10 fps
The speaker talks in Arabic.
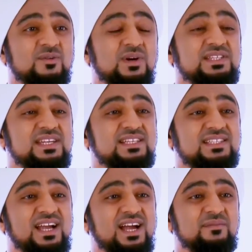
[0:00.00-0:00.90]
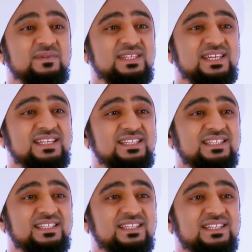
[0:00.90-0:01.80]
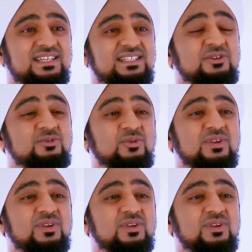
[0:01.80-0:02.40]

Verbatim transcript: وجد صحابيا يدعو